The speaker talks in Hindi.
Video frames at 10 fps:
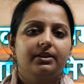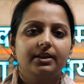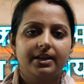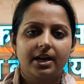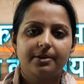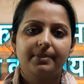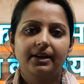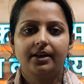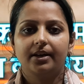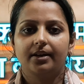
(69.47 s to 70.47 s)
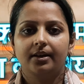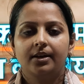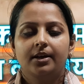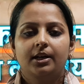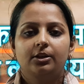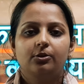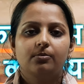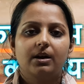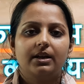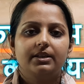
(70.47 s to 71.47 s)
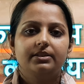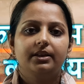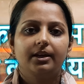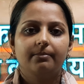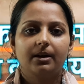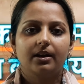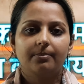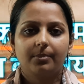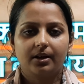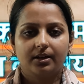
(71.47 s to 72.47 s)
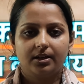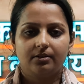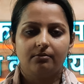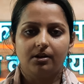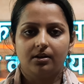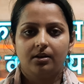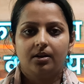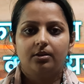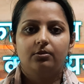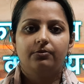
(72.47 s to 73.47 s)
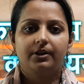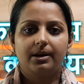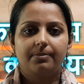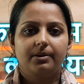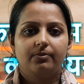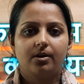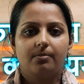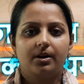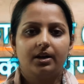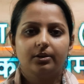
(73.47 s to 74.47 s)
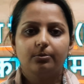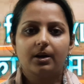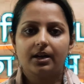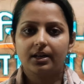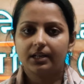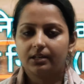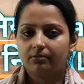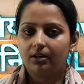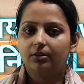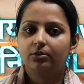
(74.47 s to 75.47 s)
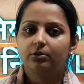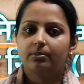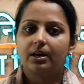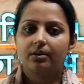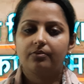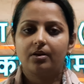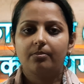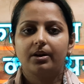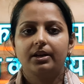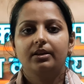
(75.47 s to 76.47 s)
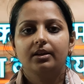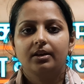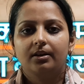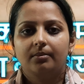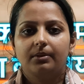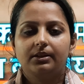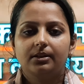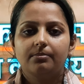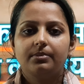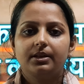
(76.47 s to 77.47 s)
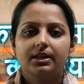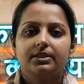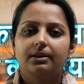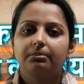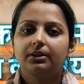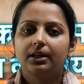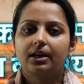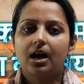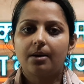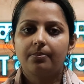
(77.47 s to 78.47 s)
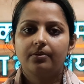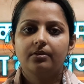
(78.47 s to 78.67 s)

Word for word: में तैयारी में लगे हैं तो मान लीजिए एक बार आपका नहीं हुआ तो फिर आपने फॉर्म भरा दोबारा नहीं हुआ तो दोबारा फॉर्म भरे मतलब ये जब तक आप